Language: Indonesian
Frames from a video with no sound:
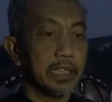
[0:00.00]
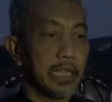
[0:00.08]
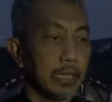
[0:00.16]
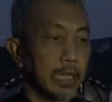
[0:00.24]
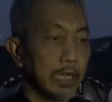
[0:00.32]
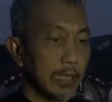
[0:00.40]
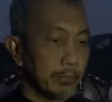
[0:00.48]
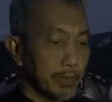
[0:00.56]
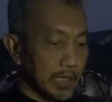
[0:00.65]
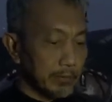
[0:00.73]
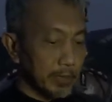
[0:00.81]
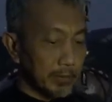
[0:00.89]
ini apakah,
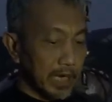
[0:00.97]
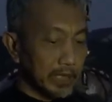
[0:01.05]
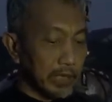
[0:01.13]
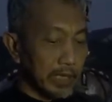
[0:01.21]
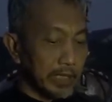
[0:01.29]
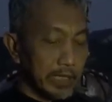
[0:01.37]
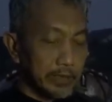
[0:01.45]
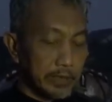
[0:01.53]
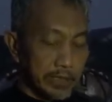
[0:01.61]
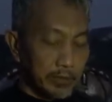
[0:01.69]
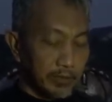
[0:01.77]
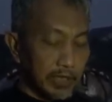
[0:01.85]
apakah memang ada
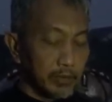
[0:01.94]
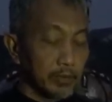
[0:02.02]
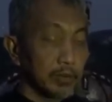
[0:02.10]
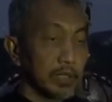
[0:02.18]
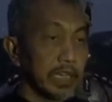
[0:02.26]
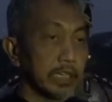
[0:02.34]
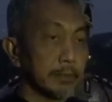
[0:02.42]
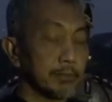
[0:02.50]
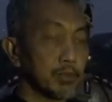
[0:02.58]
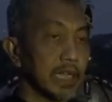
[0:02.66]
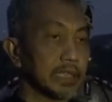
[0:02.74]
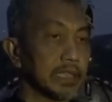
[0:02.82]
infrastruktur yang
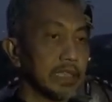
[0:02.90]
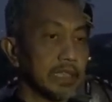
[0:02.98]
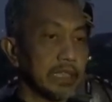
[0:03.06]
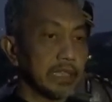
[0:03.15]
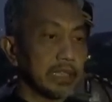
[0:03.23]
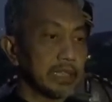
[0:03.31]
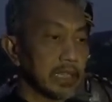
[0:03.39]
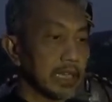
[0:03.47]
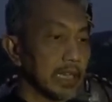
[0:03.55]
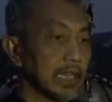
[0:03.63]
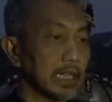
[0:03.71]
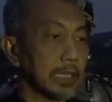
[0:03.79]
dibuat di
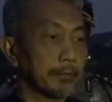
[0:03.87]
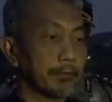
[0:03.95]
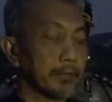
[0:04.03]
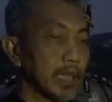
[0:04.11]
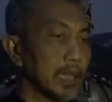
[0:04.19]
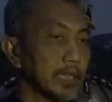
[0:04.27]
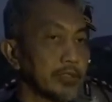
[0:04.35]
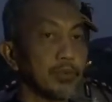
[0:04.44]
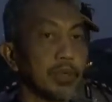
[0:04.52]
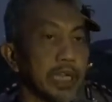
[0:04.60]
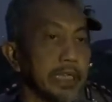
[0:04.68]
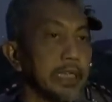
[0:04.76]
tengah uh,
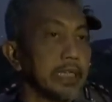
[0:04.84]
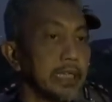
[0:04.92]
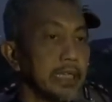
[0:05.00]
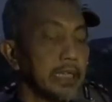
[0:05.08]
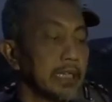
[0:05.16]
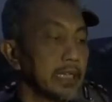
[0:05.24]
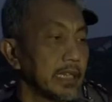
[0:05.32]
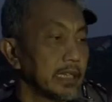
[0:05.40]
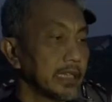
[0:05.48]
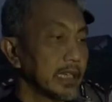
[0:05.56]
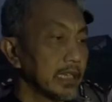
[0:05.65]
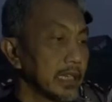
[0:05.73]
sungai? Nah,
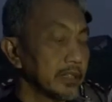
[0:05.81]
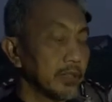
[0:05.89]
kita akan